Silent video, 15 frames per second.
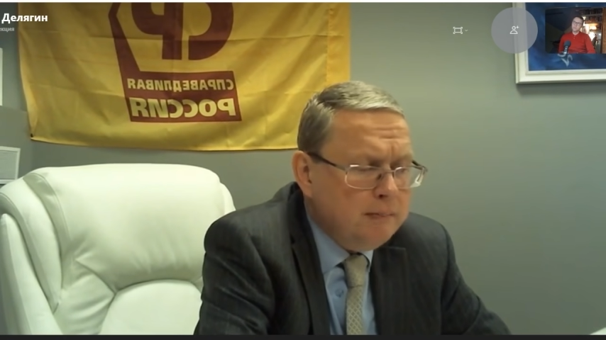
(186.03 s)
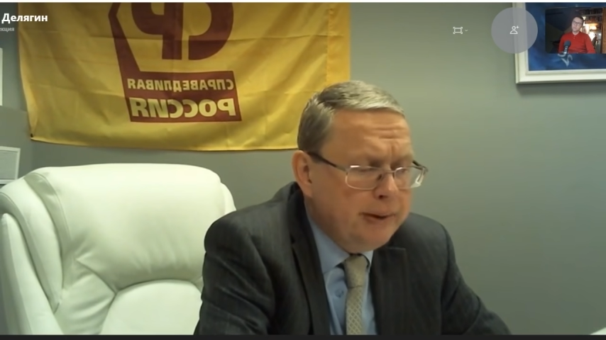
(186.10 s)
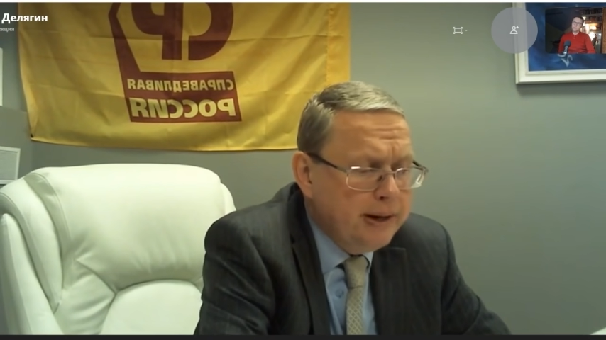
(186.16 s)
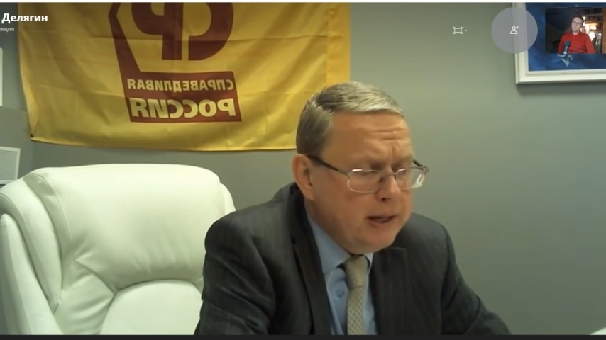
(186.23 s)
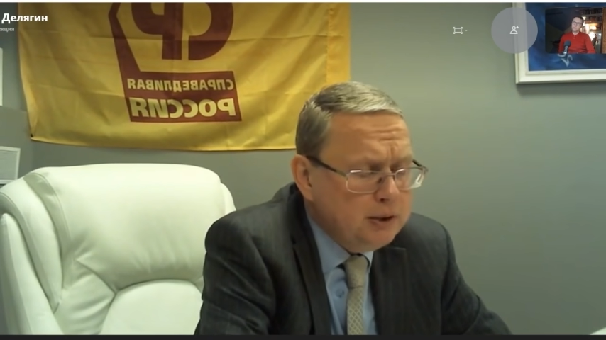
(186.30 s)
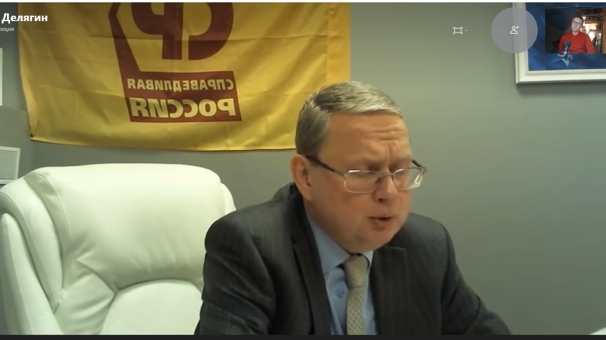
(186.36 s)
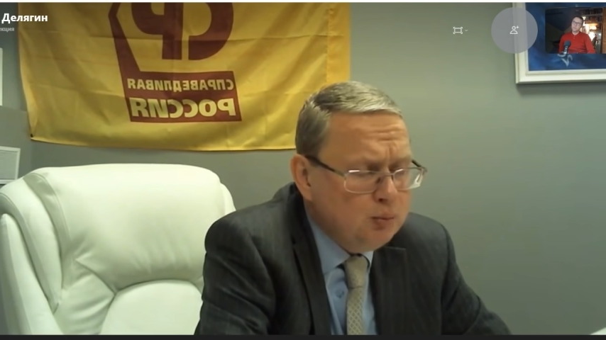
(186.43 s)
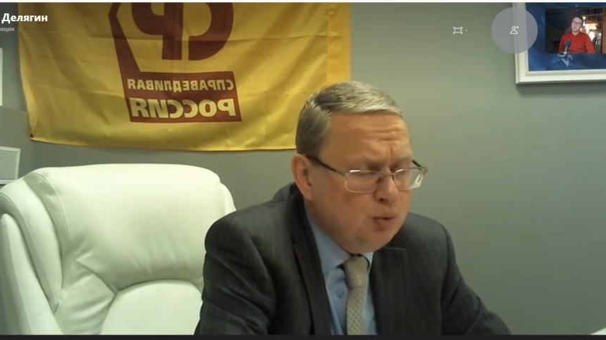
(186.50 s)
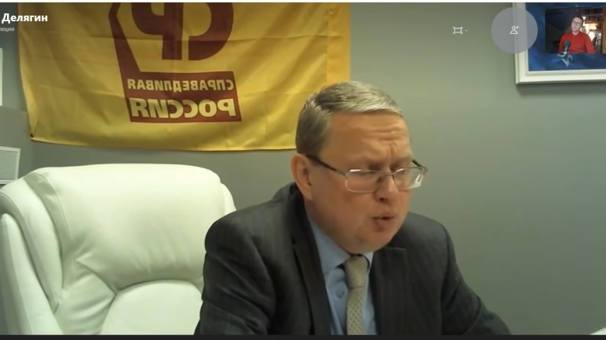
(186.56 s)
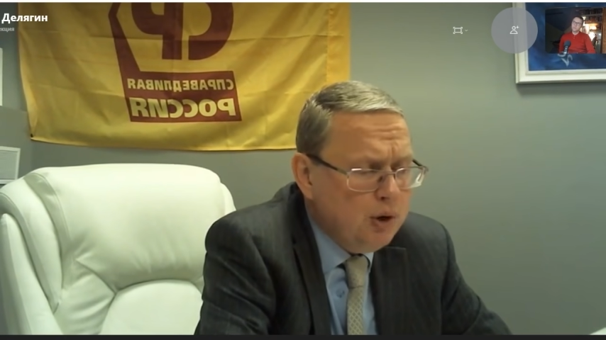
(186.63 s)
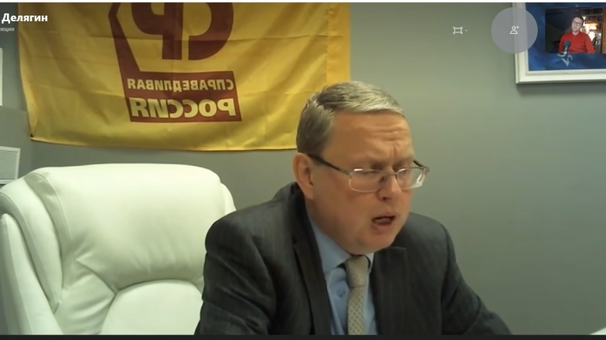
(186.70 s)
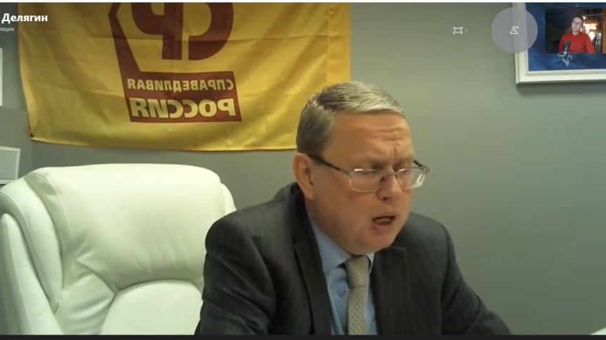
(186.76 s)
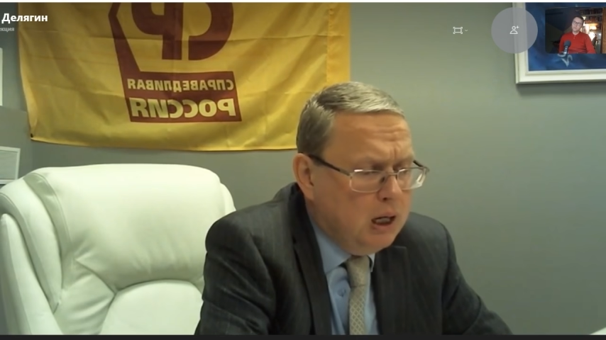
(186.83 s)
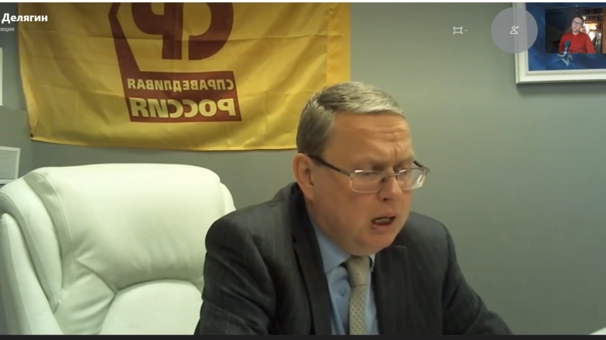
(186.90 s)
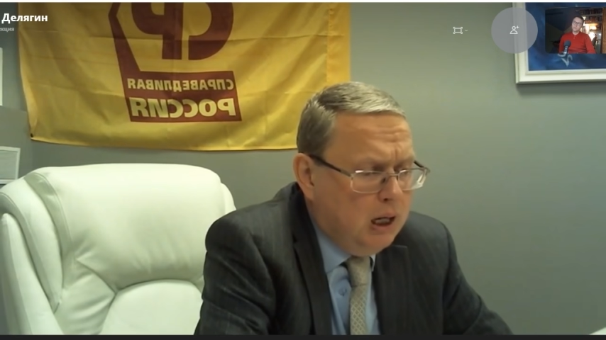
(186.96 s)

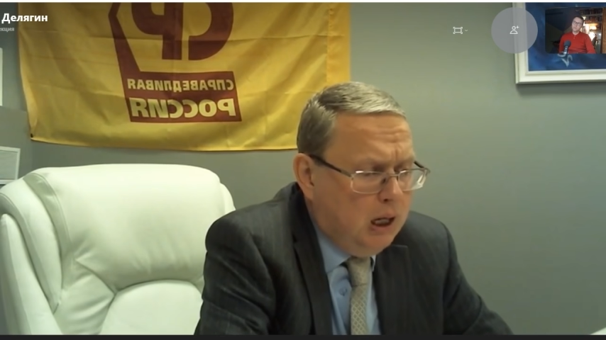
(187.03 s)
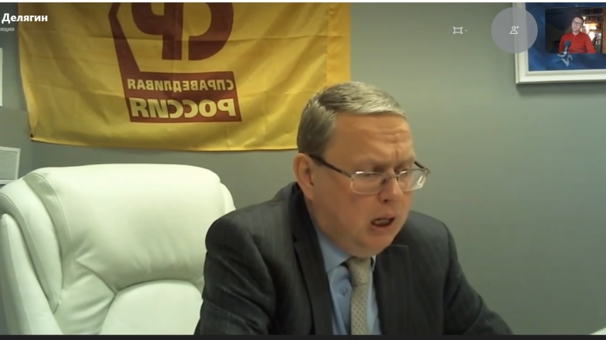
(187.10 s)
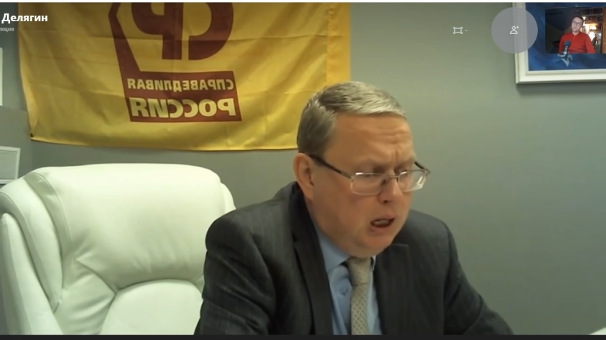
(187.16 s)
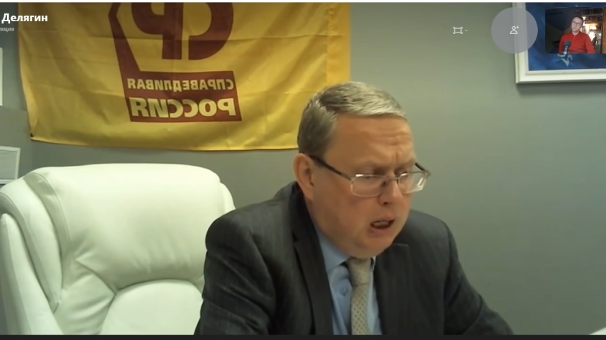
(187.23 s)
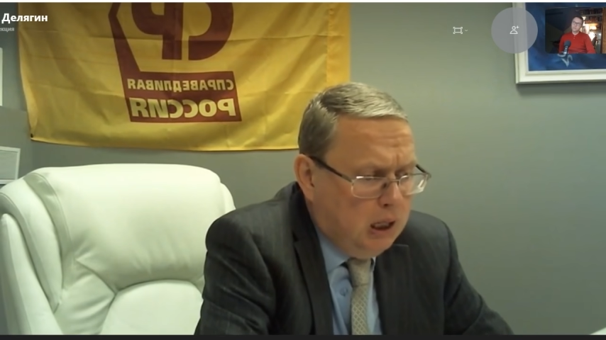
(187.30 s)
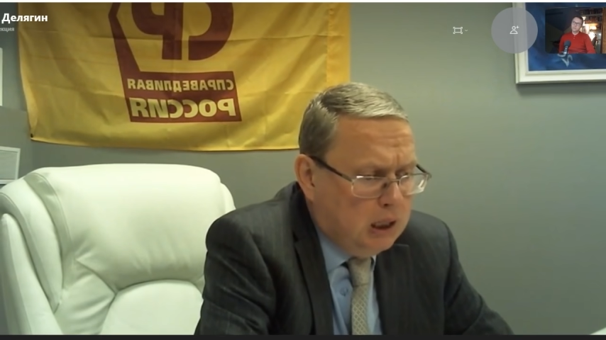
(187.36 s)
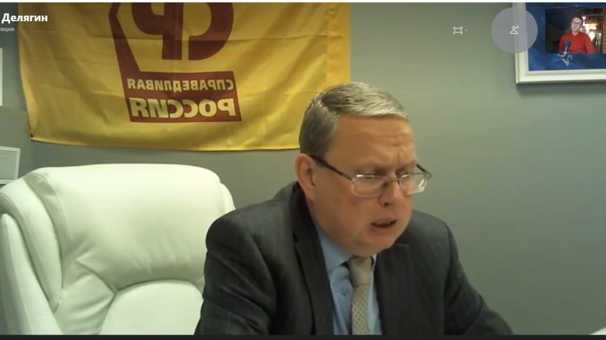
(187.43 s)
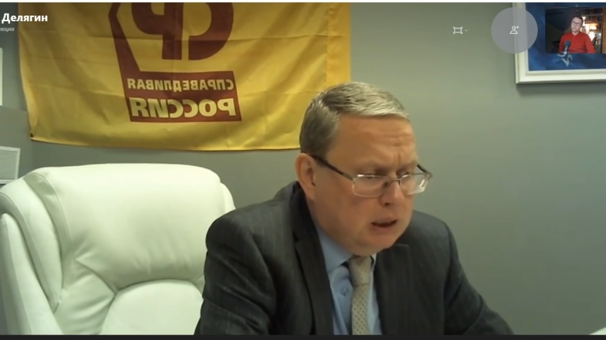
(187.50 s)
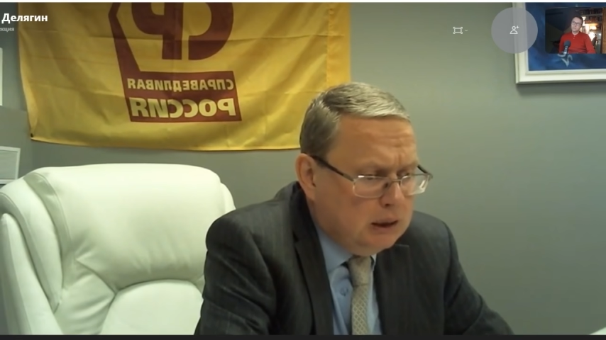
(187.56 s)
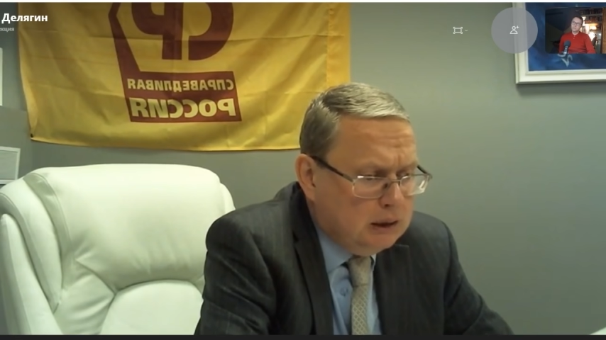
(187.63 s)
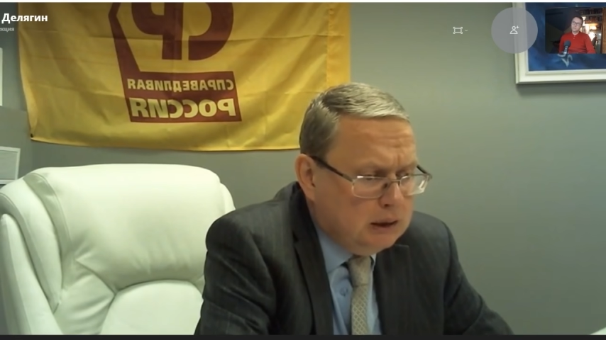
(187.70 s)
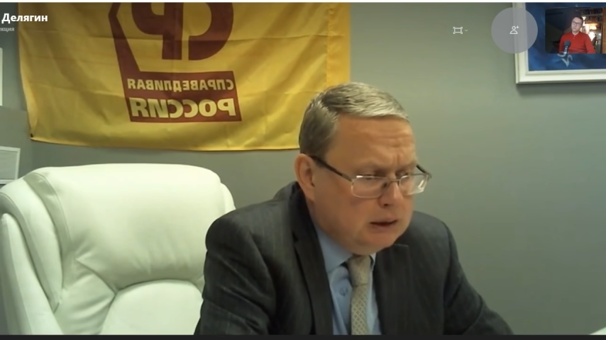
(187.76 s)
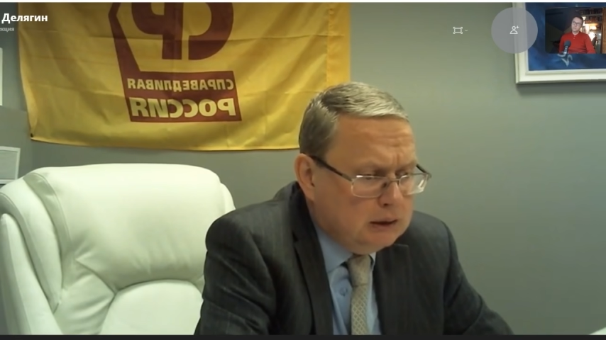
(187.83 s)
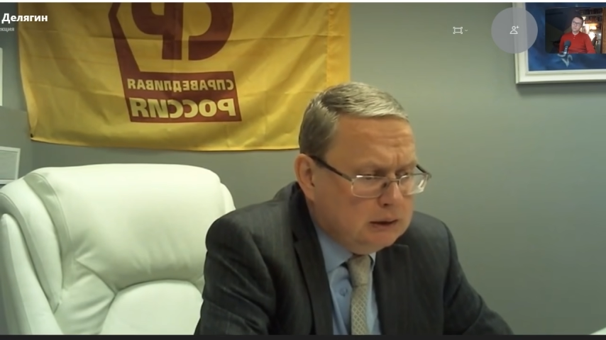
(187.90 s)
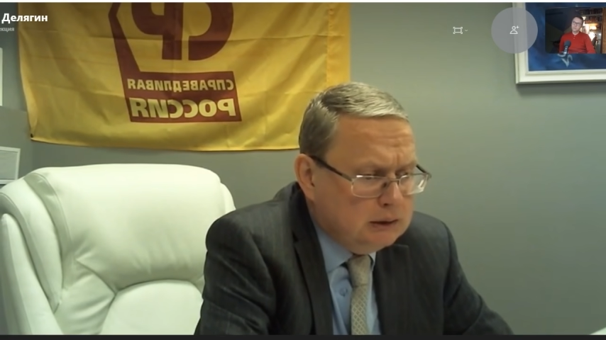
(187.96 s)
Поэтому
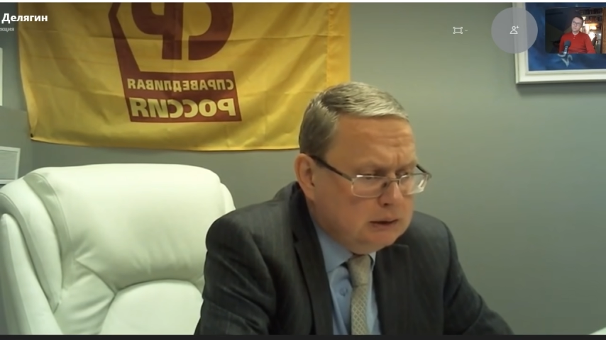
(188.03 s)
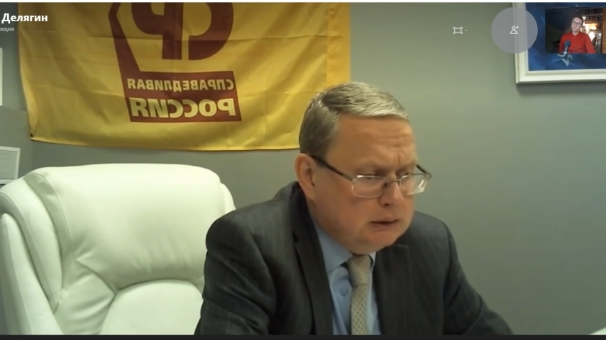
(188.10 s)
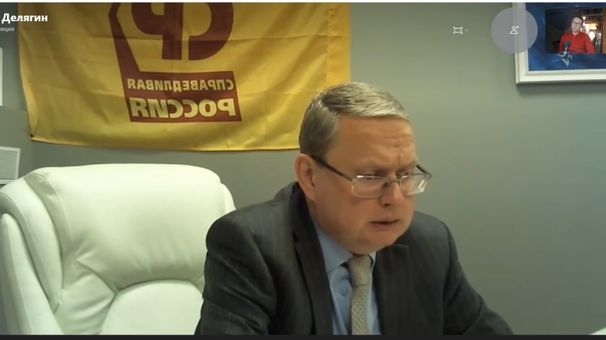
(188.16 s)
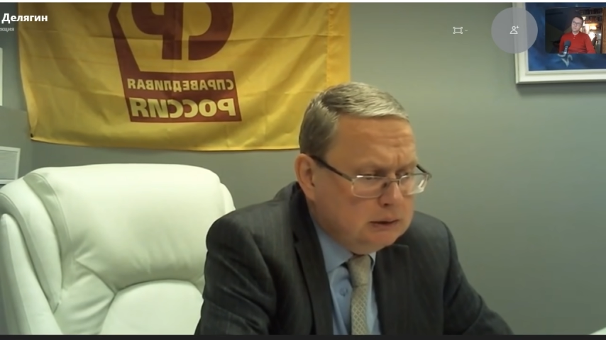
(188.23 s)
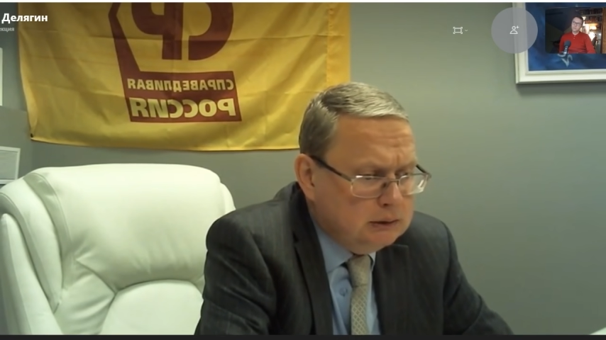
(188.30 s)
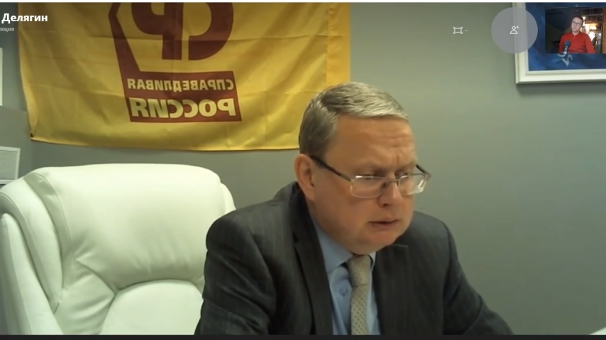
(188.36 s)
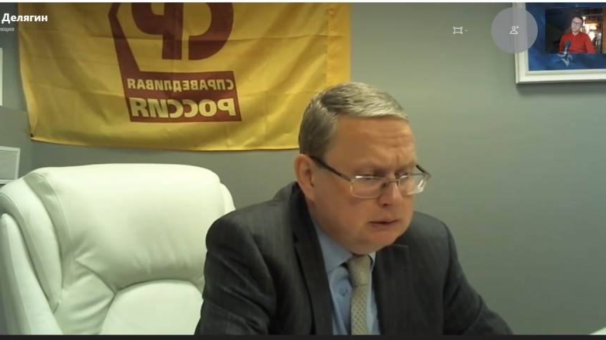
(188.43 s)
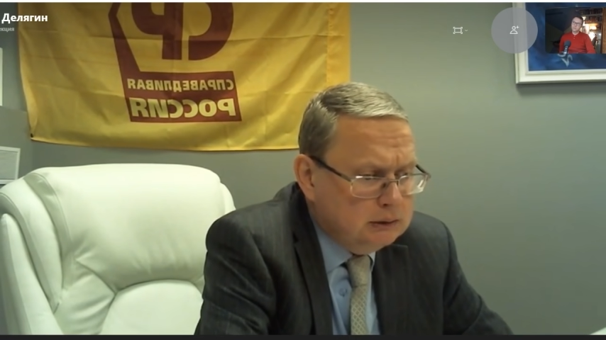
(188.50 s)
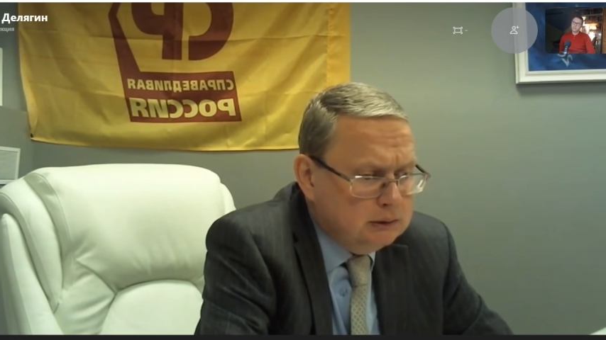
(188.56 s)
а,